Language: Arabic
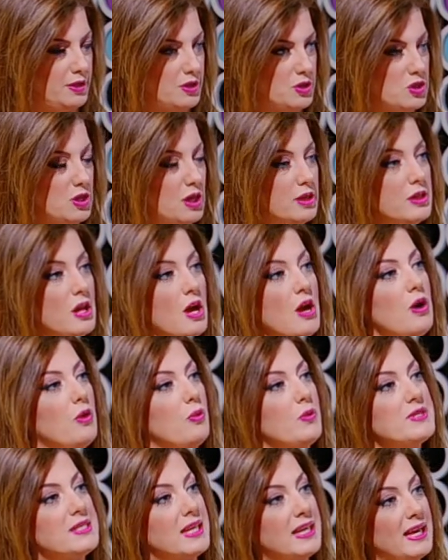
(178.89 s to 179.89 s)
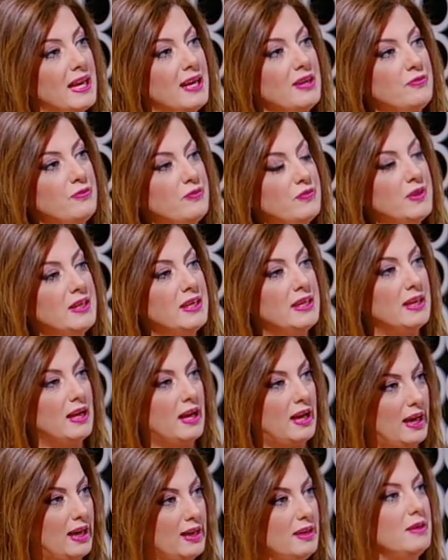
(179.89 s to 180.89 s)
النشاط واذا كان في
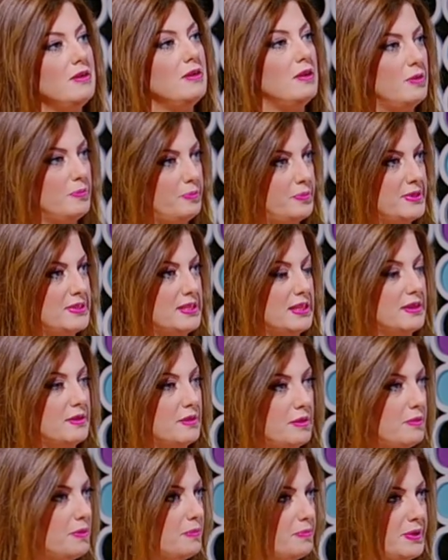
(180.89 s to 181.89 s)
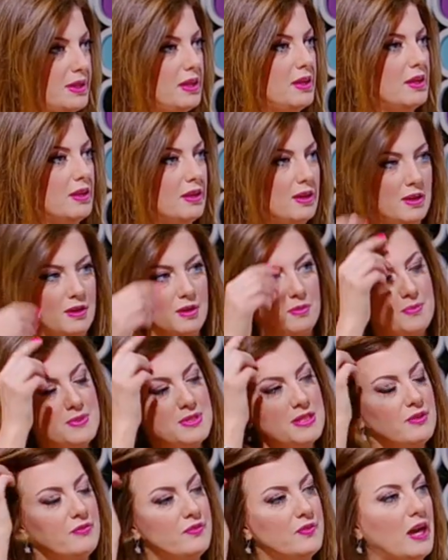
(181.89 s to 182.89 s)
اقل بيزيد
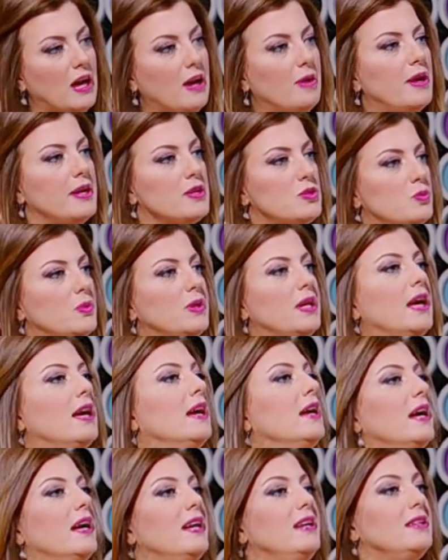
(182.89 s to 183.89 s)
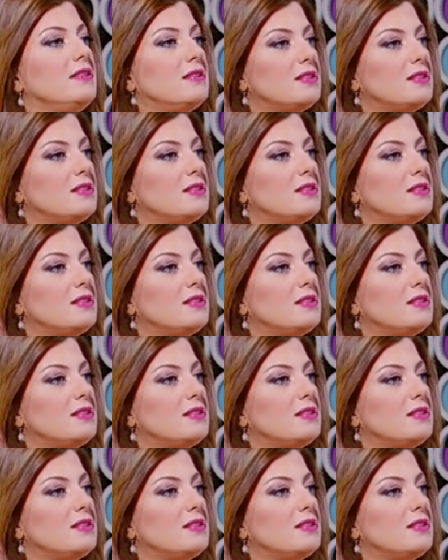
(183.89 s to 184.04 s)
بصير في ادويه اللي